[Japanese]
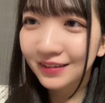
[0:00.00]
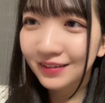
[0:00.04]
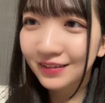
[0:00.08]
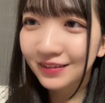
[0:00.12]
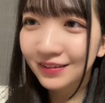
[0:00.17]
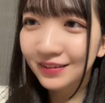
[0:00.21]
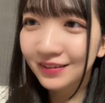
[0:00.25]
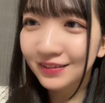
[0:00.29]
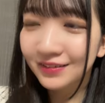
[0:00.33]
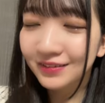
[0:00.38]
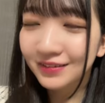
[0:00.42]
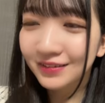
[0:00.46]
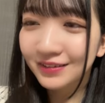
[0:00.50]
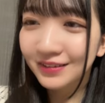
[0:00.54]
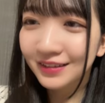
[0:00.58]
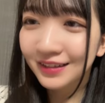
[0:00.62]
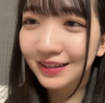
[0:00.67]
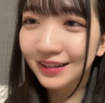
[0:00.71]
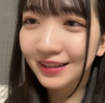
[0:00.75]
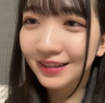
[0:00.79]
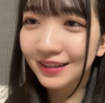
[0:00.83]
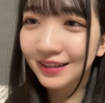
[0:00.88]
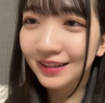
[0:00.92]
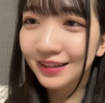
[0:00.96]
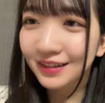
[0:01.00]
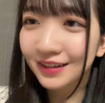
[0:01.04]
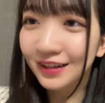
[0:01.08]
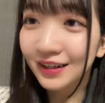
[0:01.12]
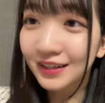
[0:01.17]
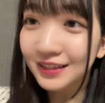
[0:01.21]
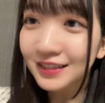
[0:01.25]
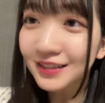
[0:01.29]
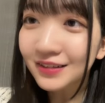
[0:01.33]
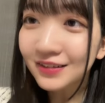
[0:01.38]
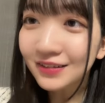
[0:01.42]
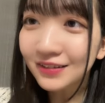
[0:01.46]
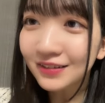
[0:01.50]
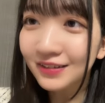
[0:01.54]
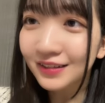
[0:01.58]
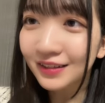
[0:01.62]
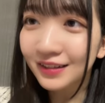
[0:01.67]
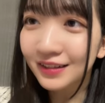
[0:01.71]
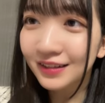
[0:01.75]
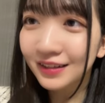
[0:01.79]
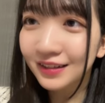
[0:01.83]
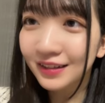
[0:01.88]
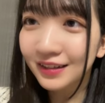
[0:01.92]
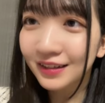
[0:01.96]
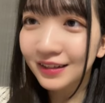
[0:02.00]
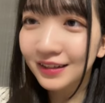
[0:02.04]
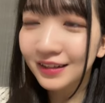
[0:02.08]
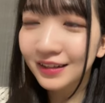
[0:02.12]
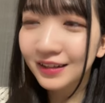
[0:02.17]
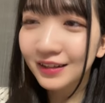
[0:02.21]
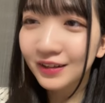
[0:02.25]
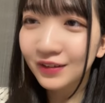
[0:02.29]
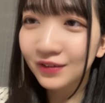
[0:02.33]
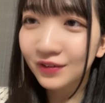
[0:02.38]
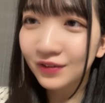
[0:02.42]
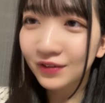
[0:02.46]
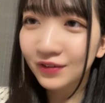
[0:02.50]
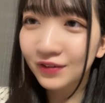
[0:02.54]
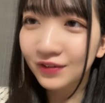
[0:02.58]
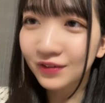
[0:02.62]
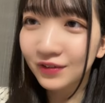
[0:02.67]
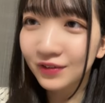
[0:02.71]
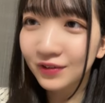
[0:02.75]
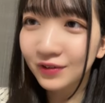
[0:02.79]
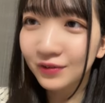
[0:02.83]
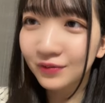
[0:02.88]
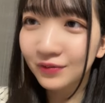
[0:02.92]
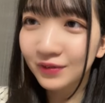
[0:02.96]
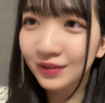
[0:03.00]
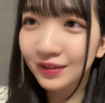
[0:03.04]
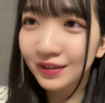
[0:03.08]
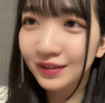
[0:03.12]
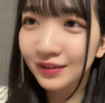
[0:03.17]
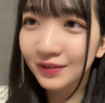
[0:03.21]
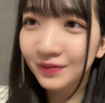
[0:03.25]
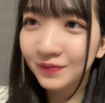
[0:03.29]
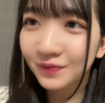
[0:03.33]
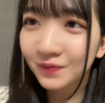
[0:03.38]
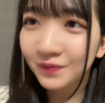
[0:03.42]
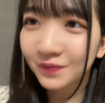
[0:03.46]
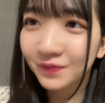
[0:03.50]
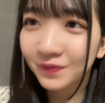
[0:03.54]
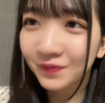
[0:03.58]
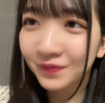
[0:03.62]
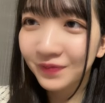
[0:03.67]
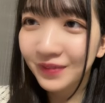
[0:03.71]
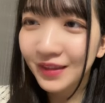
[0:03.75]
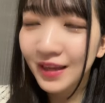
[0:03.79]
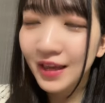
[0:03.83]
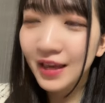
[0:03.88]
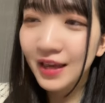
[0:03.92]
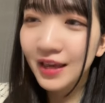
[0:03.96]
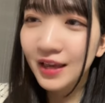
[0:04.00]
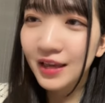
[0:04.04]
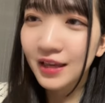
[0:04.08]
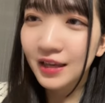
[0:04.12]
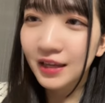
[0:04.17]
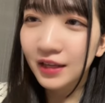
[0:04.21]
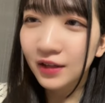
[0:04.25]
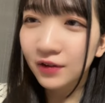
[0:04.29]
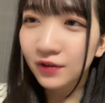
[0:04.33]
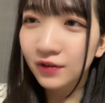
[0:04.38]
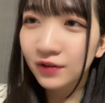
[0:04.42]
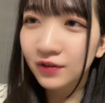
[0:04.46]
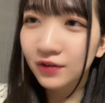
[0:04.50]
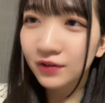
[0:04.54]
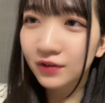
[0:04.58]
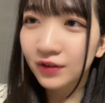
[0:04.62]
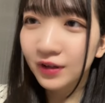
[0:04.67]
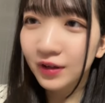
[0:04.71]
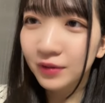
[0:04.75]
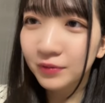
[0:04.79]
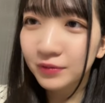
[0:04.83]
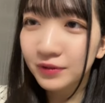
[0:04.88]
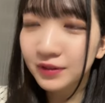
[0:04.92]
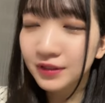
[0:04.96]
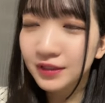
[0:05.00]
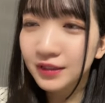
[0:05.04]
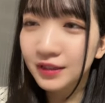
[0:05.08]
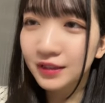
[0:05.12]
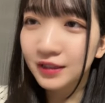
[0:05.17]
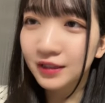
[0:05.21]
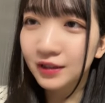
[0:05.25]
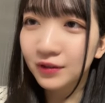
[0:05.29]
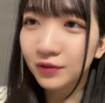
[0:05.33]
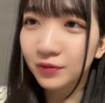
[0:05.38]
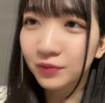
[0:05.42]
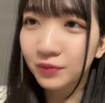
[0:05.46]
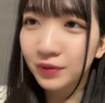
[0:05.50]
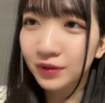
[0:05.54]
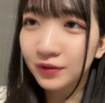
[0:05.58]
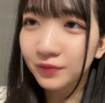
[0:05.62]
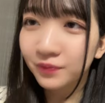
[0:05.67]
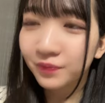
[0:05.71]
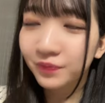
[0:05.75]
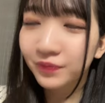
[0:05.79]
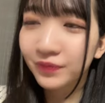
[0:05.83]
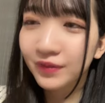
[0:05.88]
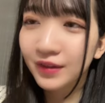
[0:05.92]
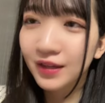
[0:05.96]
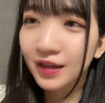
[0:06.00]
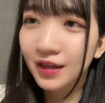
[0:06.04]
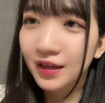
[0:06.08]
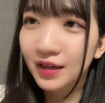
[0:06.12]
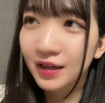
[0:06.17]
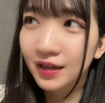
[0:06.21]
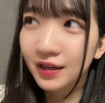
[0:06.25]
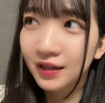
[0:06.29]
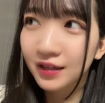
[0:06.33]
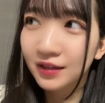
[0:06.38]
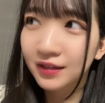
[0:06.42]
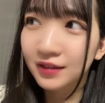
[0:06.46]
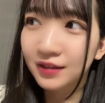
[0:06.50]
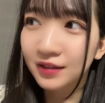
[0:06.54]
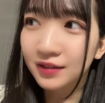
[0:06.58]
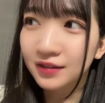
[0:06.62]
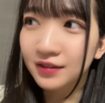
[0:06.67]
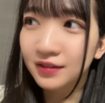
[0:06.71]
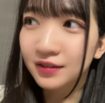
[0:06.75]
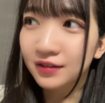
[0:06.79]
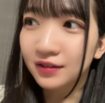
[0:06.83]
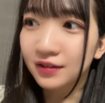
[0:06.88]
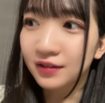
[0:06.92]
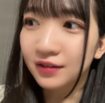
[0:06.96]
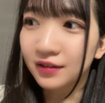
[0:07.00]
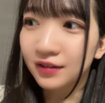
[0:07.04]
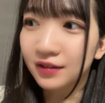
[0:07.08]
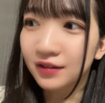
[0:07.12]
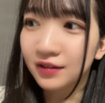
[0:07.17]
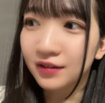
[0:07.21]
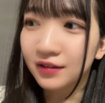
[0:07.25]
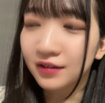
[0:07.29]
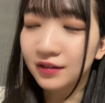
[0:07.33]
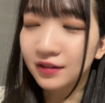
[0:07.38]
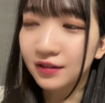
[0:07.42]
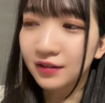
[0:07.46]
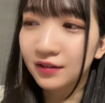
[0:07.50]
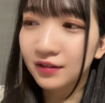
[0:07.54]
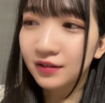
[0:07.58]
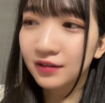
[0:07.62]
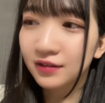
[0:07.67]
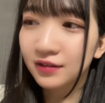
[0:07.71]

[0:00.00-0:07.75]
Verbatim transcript: 野球より遅くないかあそうなんだ土曜のキューブいろいろとかぶりすぎてて困る確かにな